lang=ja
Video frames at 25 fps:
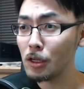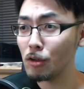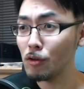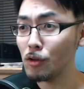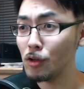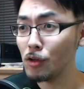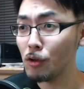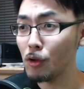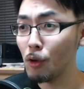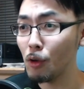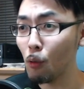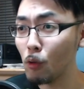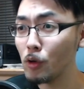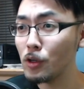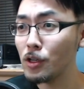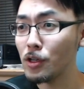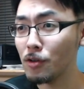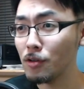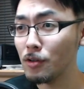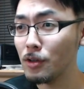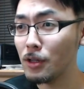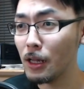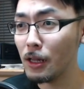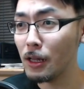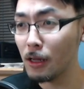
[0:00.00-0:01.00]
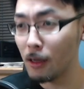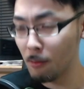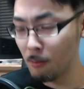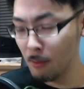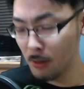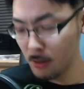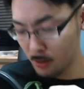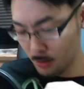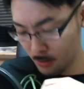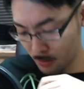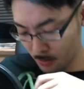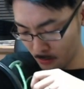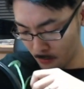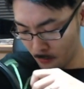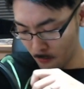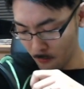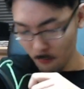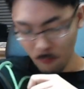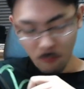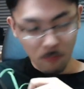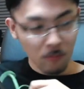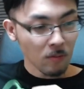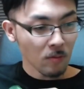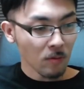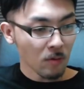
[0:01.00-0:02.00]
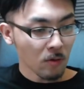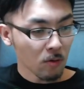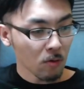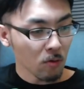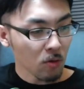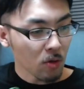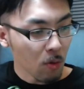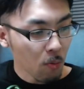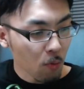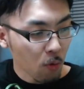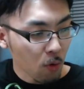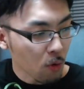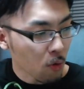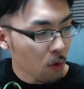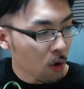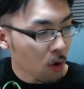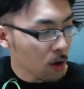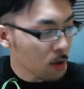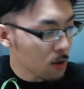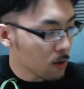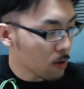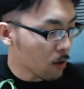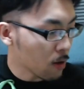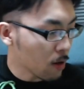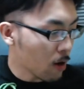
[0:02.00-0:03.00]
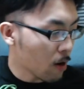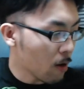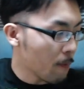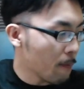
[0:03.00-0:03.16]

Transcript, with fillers: ちと一緒に美味しくいただきます。そしてもう一個入ったな。